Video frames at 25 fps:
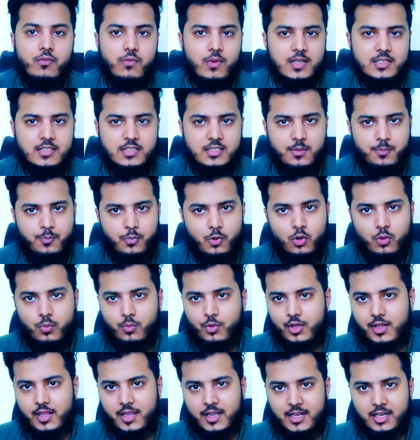फर्स्ट
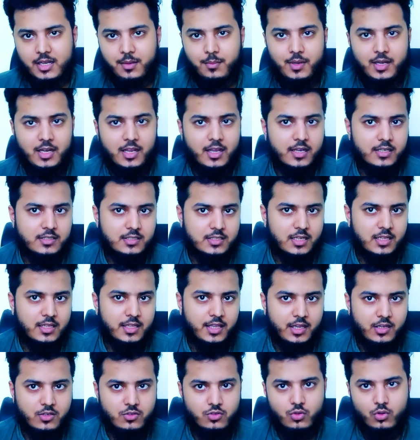प्रोमो देखने देखने मिलेगा
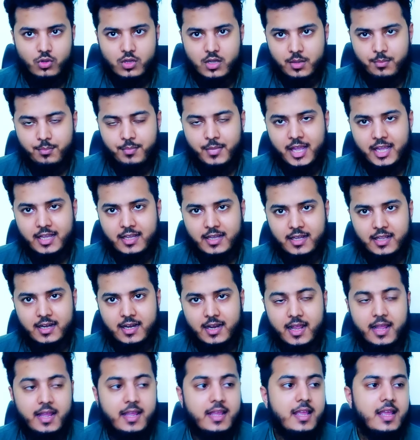जल्दी ये शो कम कर
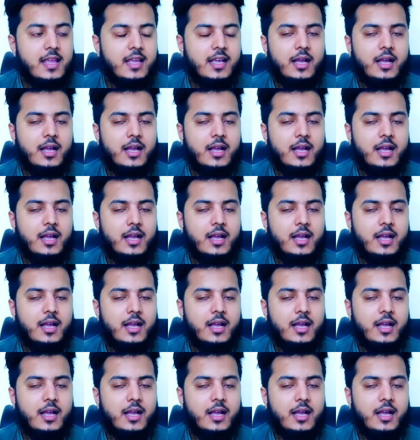रहा है